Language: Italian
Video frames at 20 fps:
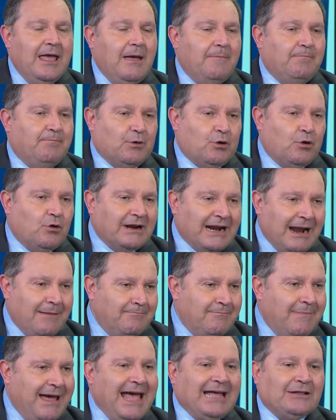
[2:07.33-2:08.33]

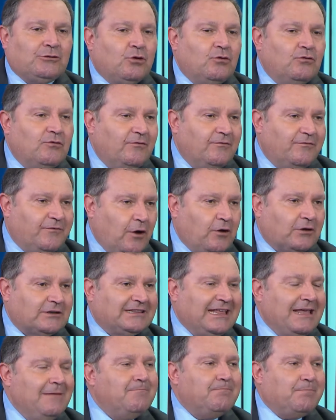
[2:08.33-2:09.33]
programmato un
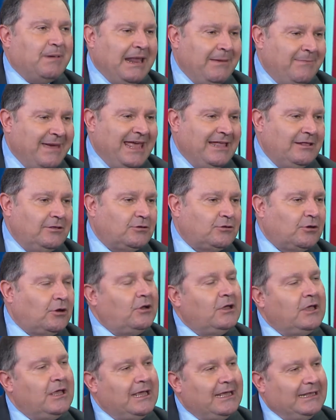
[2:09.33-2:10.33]
forte implemento
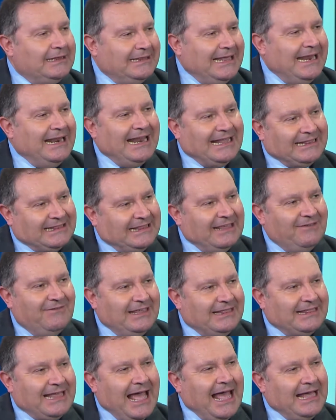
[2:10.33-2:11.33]

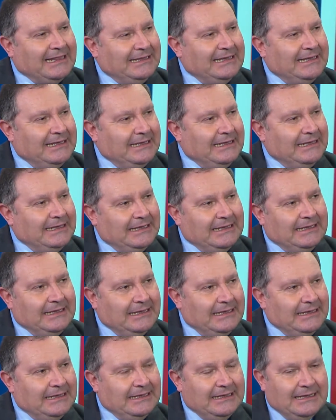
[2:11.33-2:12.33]
dell'attività
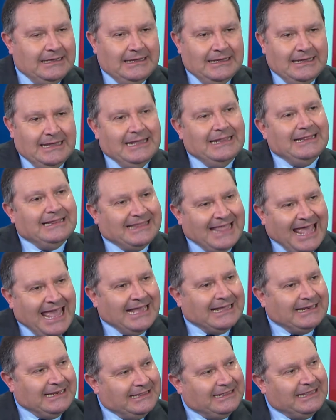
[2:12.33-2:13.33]
di
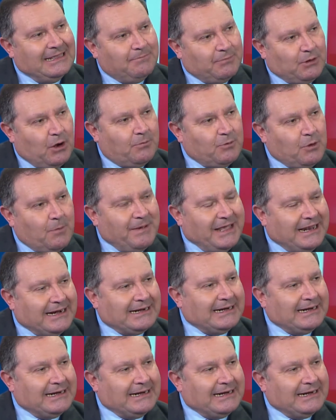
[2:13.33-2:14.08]
integrity proprio per,